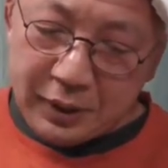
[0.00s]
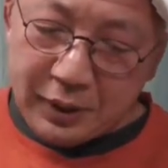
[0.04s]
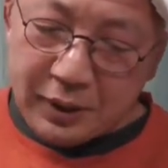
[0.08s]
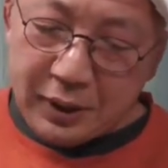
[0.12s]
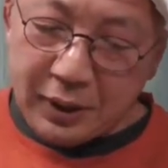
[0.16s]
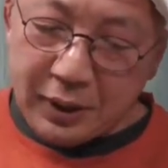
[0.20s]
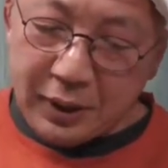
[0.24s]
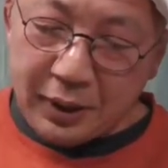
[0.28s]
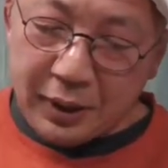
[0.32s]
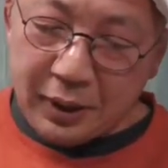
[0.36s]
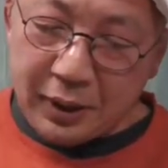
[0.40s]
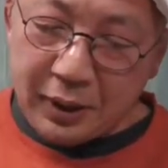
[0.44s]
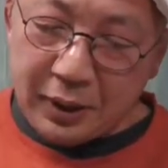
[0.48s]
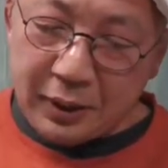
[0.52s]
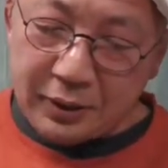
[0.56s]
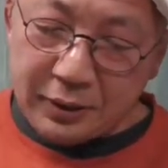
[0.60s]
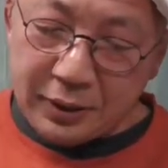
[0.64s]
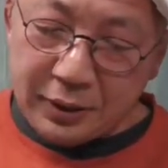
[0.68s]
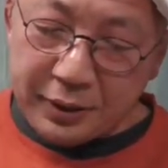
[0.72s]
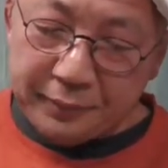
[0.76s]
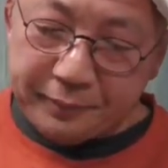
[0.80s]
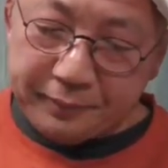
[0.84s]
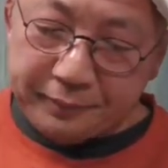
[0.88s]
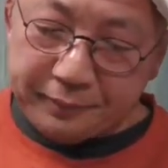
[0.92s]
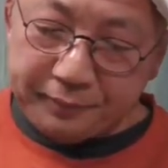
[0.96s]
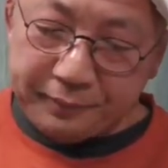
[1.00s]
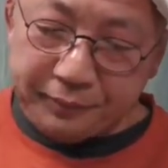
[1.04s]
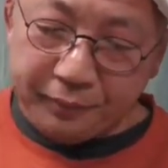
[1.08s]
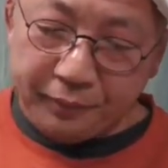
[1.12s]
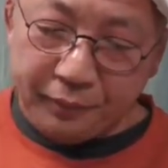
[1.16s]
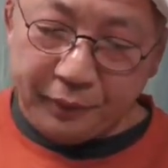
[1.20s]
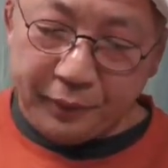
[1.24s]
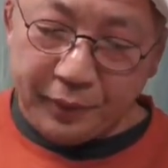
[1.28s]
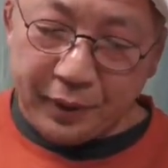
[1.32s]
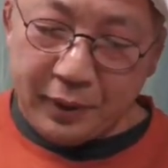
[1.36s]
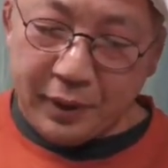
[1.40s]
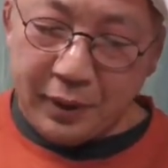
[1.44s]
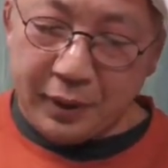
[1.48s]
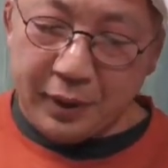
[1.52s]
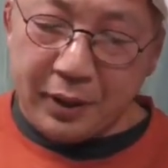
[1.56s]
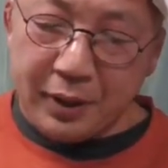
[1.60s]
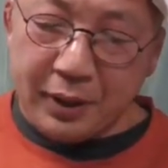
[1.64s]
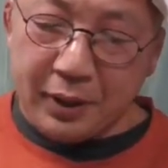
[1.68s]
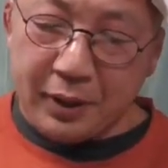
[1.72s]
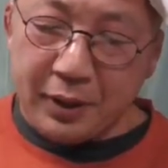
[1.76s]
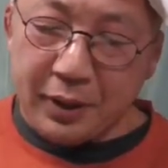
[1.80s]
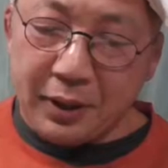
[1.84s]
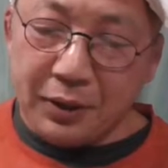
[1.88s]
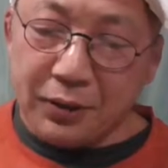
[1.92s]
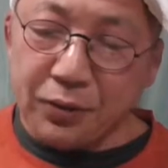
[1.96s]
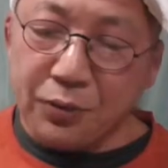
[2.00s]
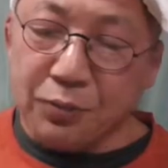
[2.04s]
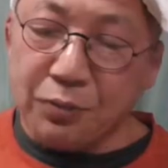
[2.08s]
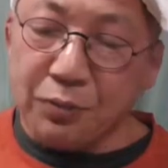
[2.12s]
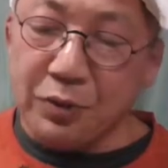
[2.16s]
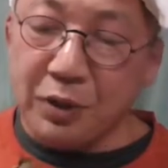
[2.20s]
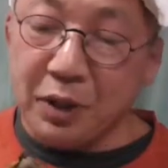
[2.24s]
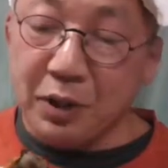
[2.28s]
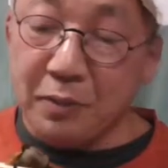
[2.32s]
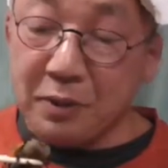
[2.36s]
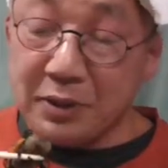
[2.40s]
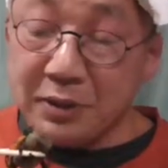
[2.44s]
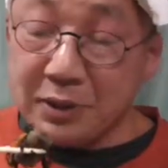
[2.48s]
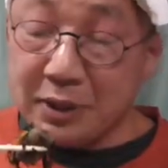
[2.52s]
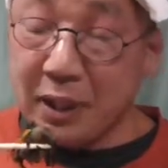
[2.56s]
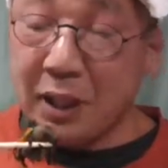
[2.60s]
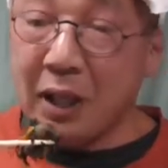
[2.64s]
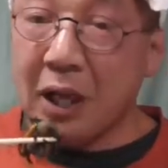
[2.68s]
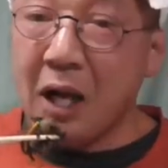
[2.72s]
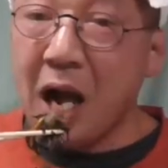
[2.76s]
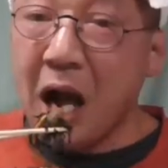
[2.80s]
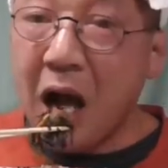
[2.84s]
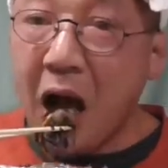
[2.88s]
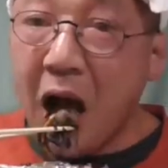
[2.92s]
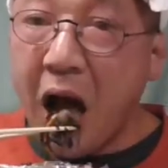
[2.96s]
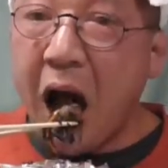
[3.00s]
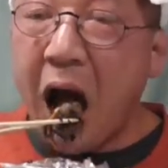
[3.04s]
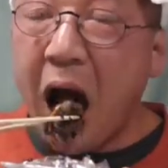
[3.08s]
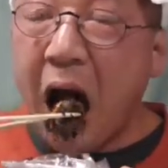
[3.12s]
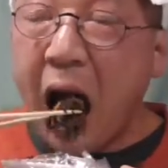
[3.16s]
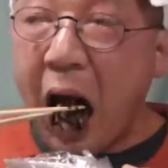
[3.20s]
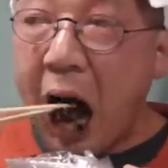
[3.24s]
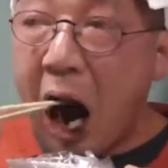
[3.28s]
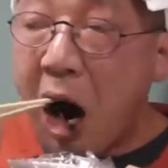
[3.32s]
加減がさ加減が何とも言えませんはい